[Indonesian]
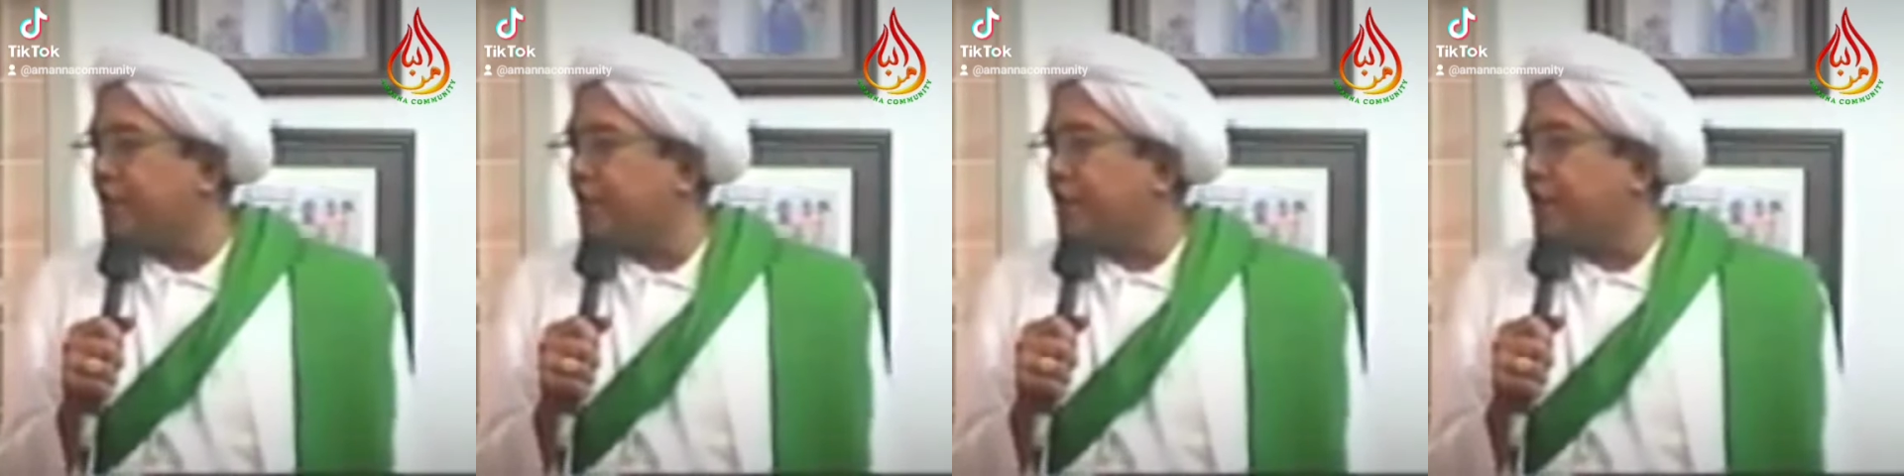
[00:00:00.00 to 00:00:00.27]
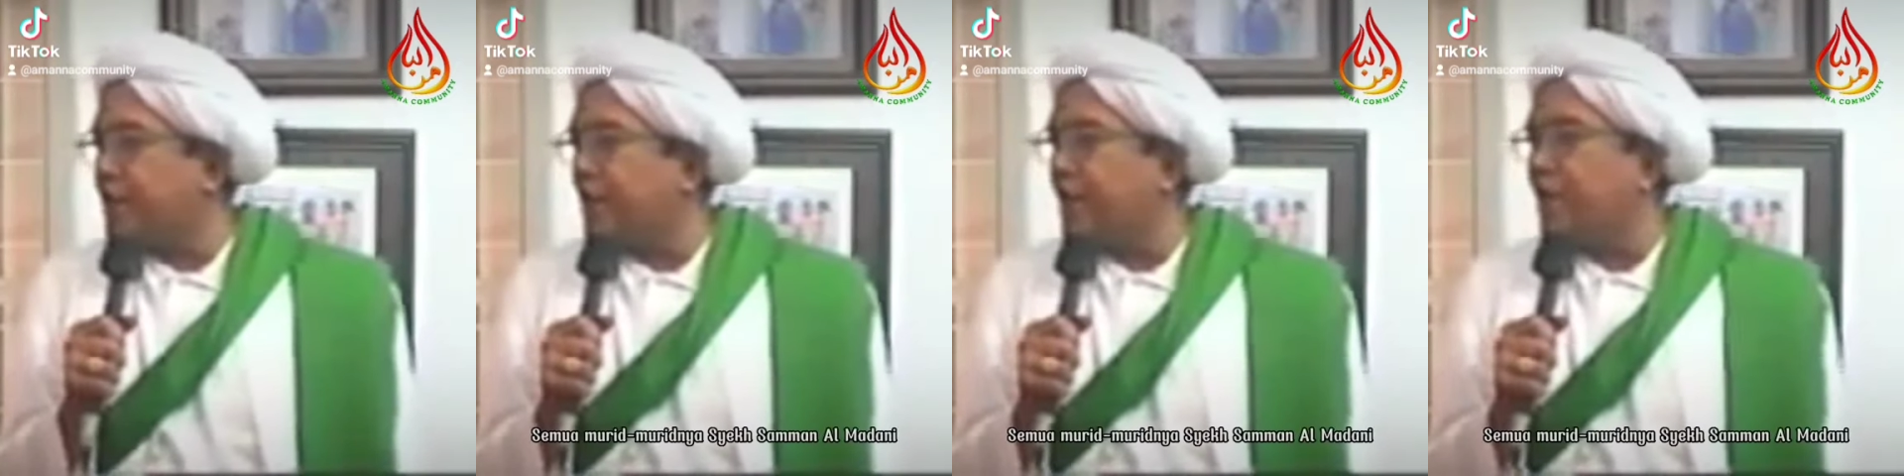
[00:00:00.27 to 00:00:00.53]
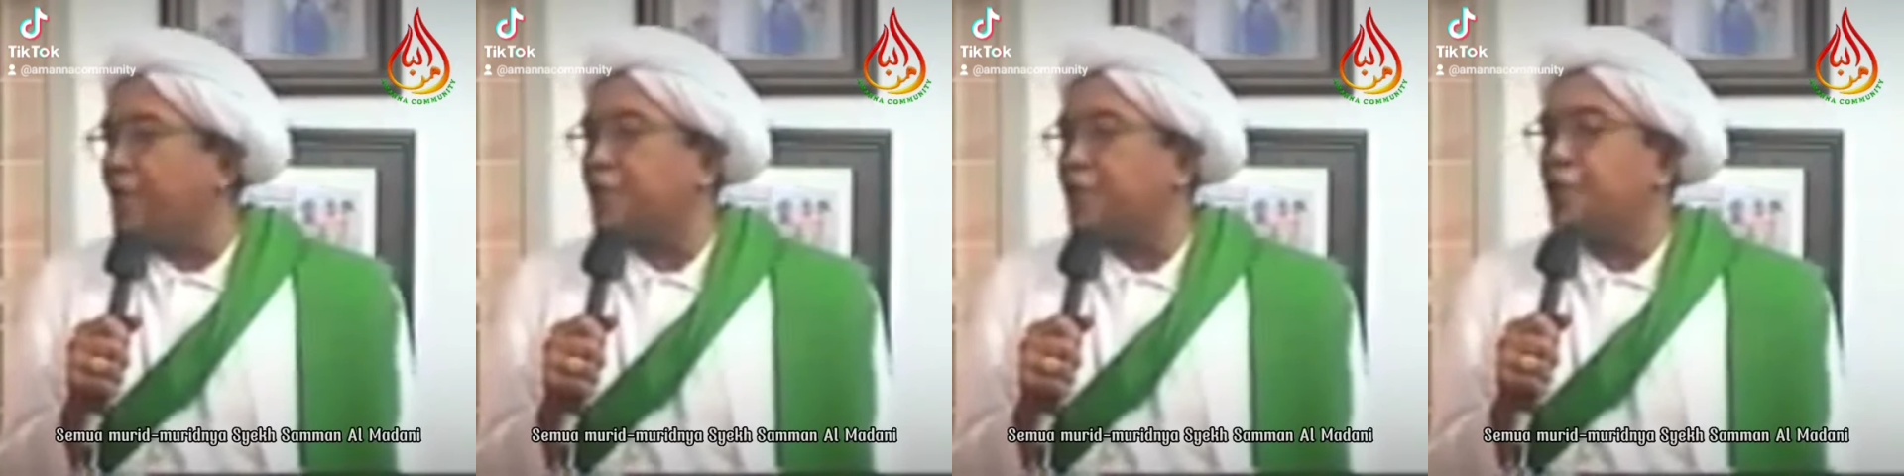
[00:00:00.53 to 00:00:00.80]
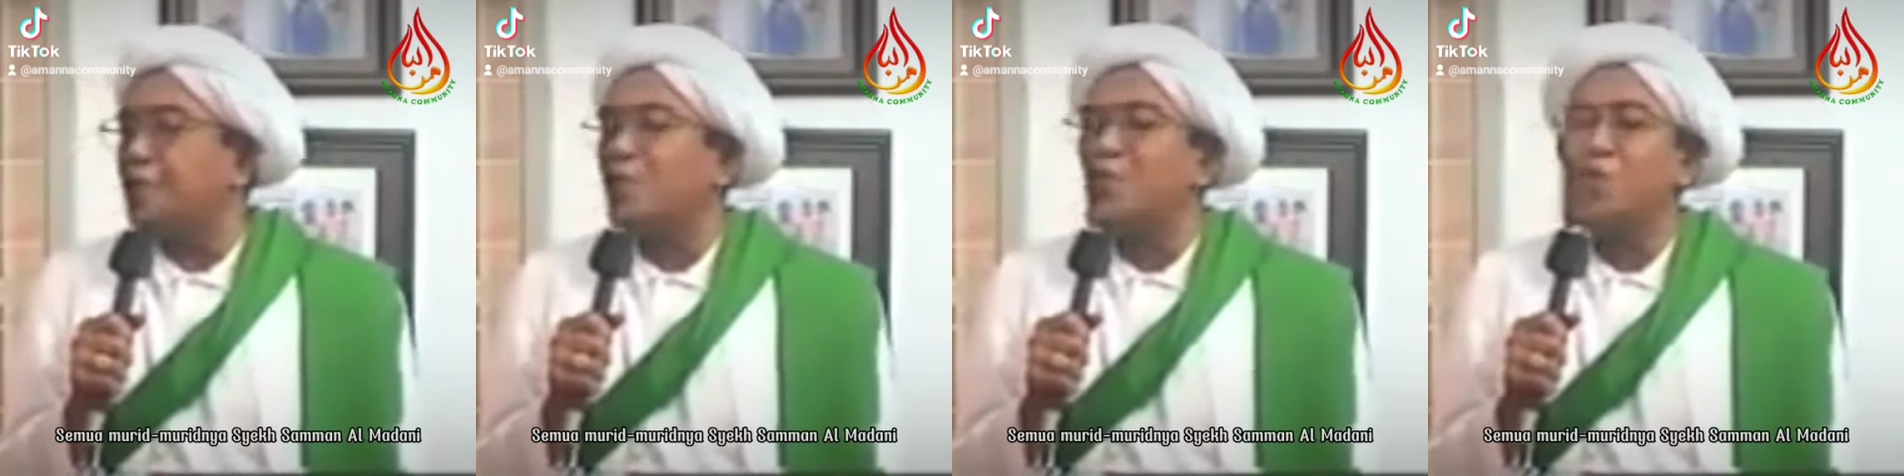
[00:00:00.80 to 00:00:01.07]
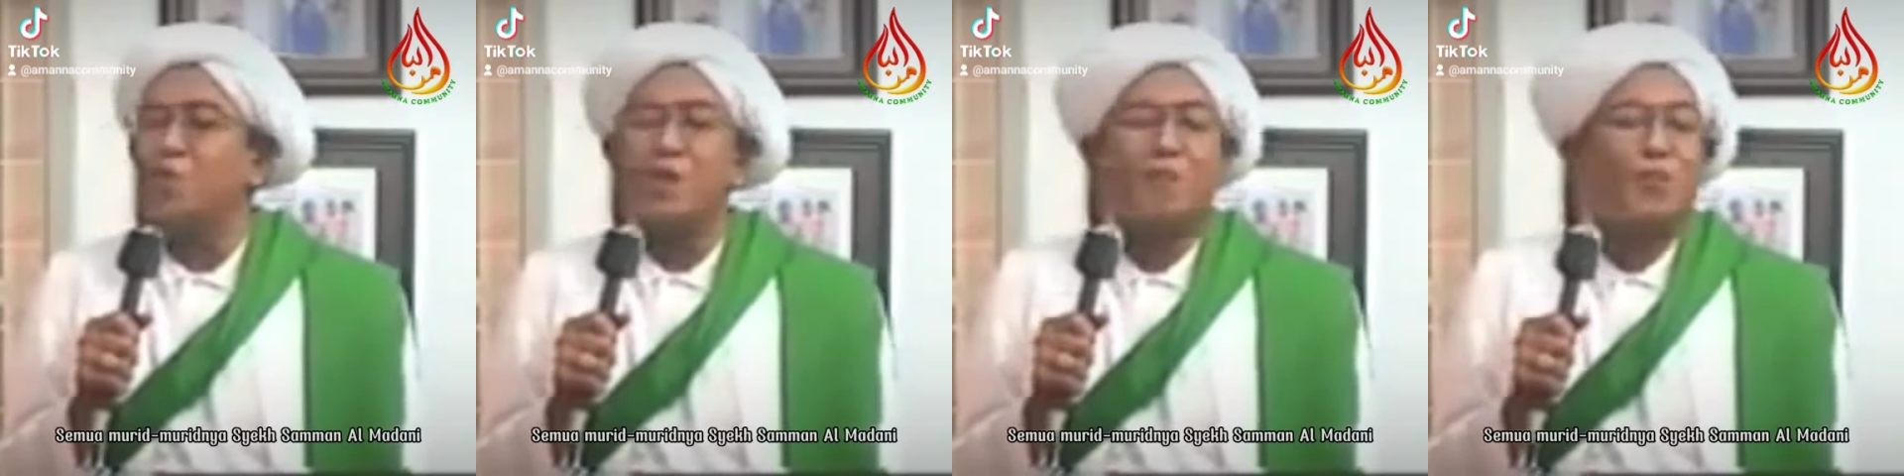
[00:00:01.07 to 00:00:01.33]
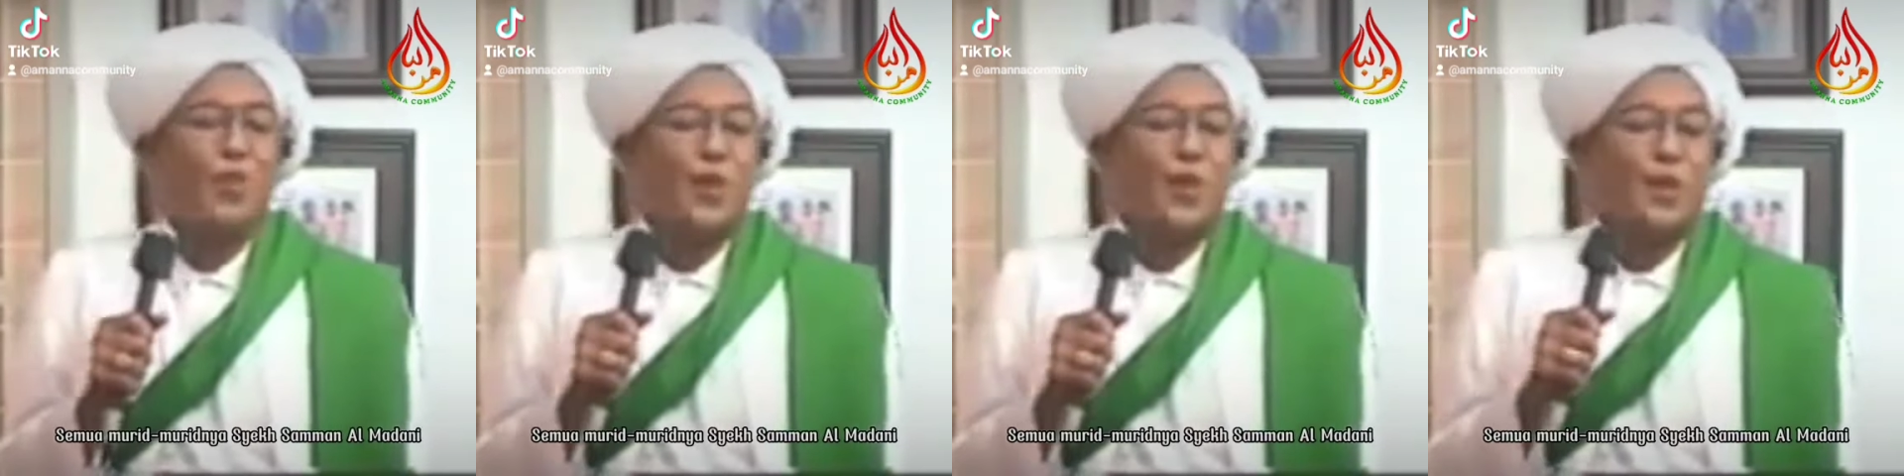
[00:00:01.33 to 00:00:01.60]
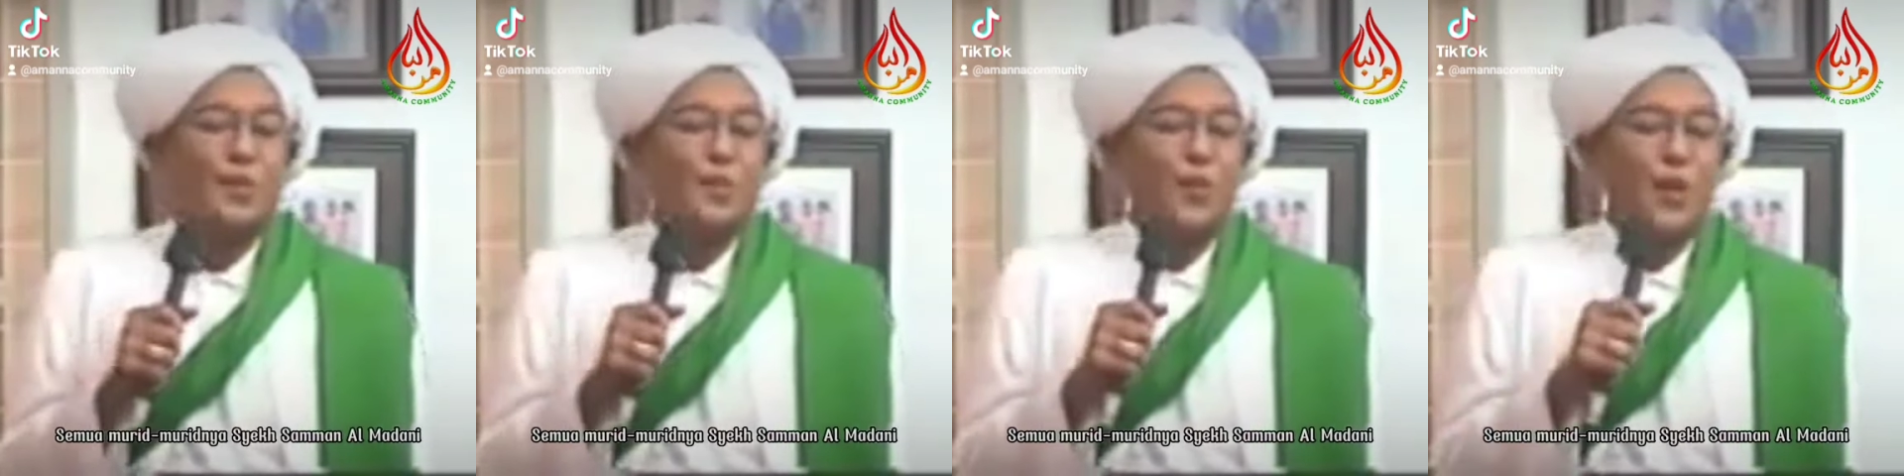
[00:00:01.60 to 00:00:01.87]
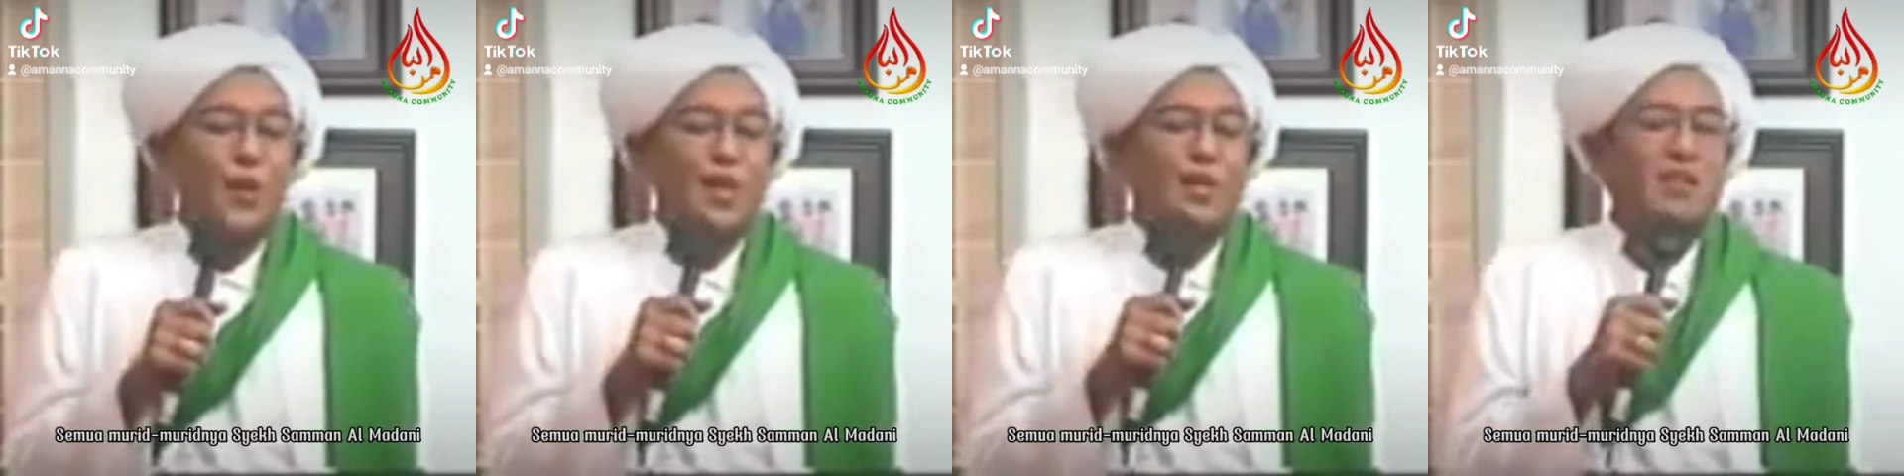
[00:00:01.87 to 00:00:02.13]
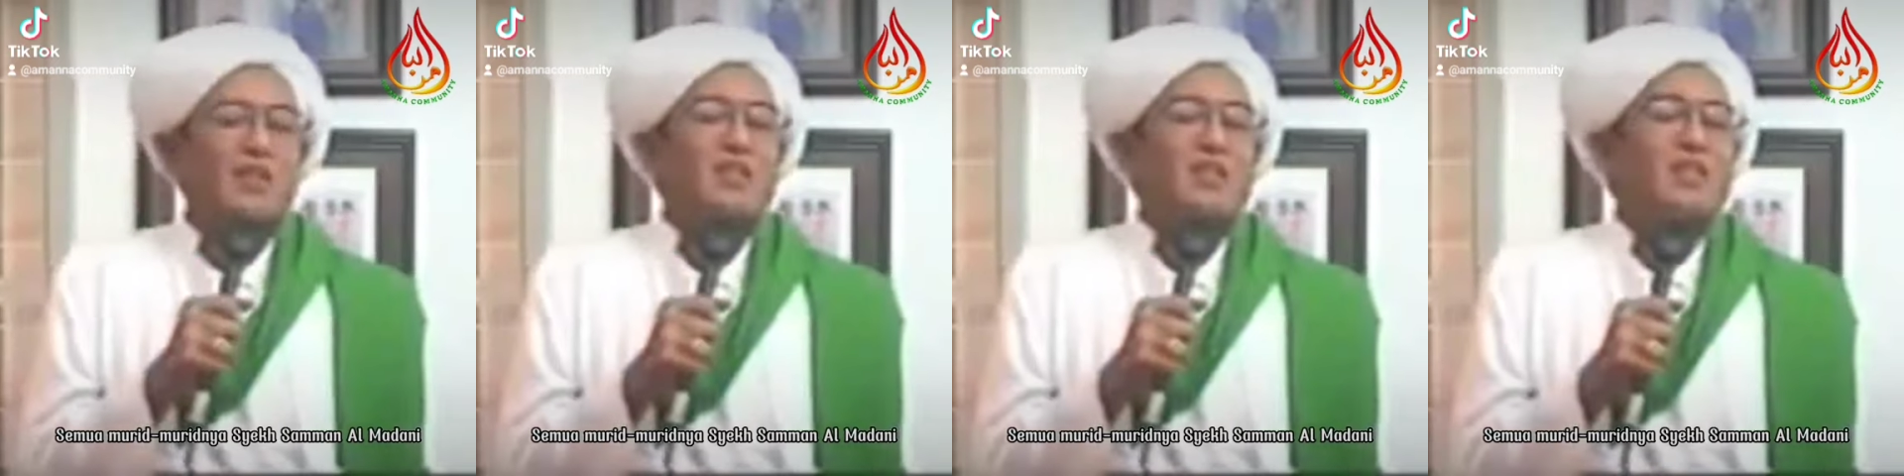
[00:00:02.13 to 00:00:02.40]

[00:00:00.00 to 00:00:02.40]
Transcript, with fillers: Nah, semua murid-muridnya